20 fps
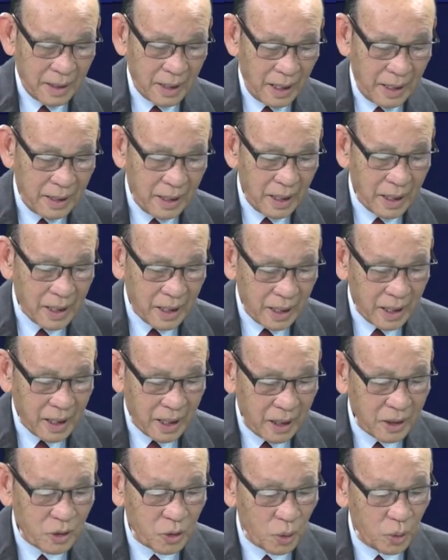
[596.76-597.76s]
cái cái
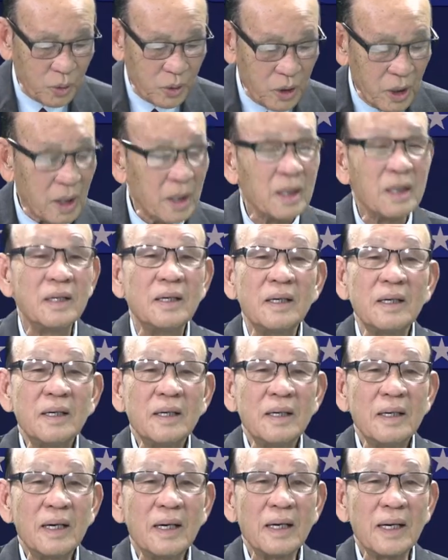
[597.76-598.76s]
cái chủ trương
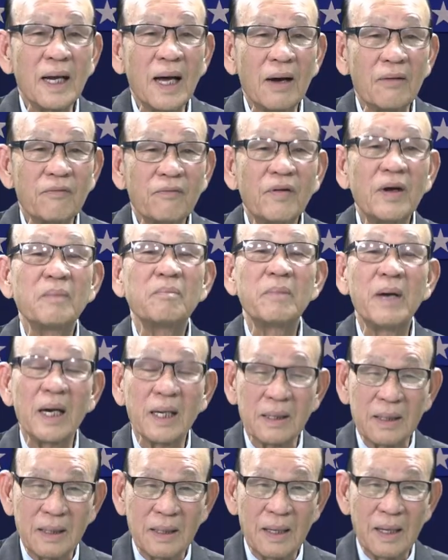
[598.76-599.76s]
à, là phân
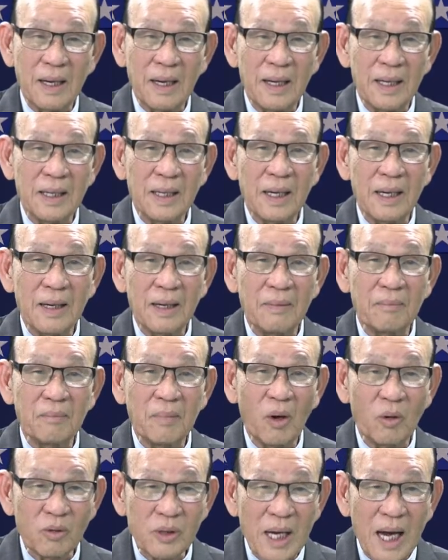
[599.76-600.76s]
biệt à,
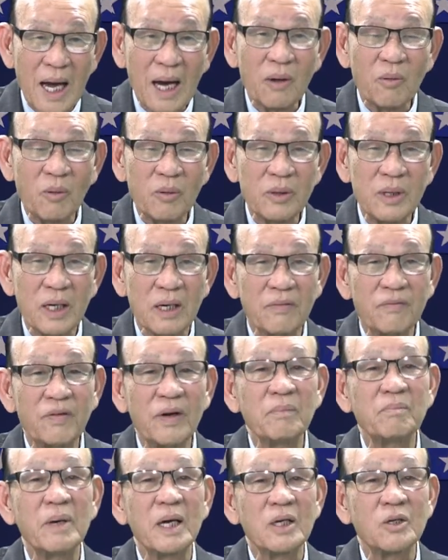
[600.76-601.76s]
màu da cũng như là
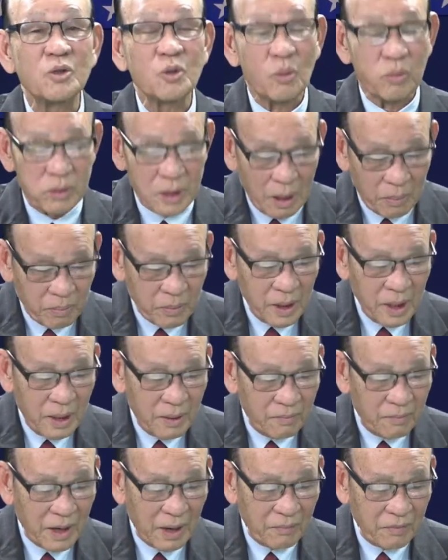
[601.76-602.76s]
phân biệt chủng tộc
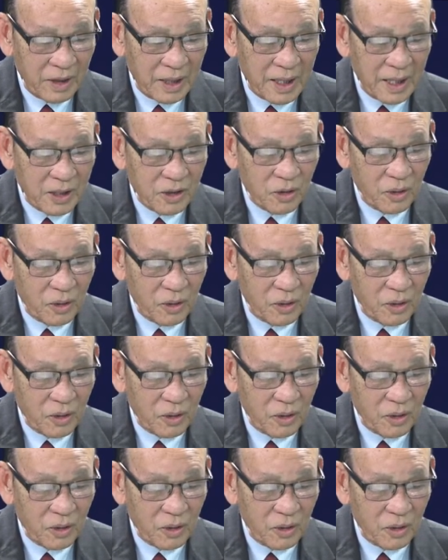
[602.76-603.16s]
và vì thế cho